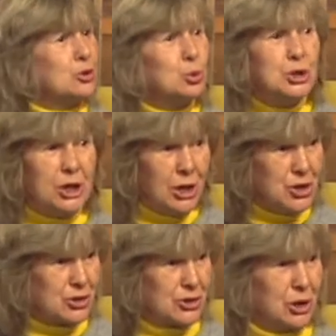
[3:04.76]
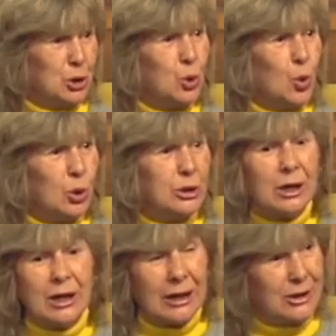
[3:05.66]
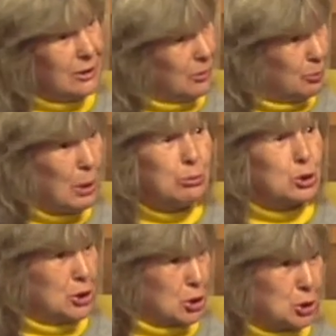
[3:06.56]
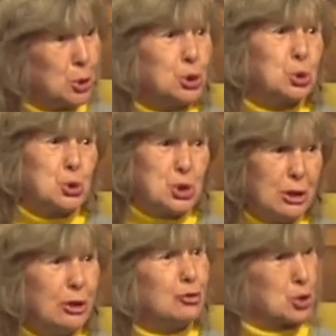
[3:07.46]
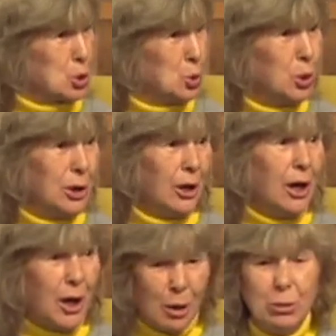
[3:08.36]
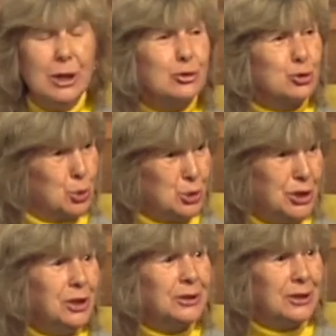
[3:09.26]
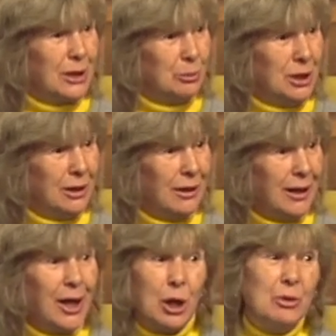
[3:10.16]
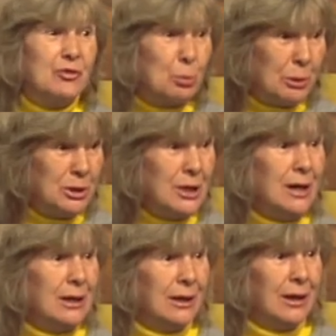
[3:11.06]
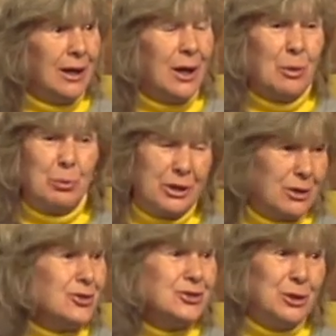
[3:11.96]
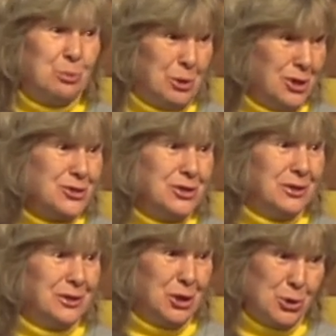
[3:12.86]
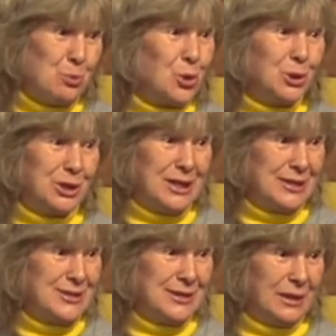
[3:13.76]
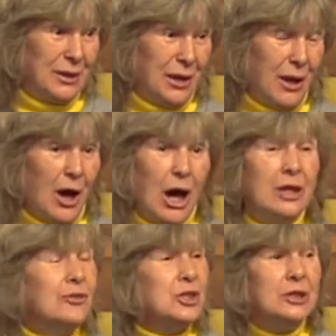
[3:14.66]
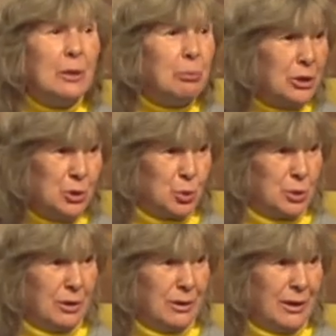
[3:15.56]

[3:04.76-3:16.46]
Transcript: о студенческих годах, когда бабушки же тоже учились в школе, были студентками. И мы вспоминали прекрасные песни их молодости. Они всегда поют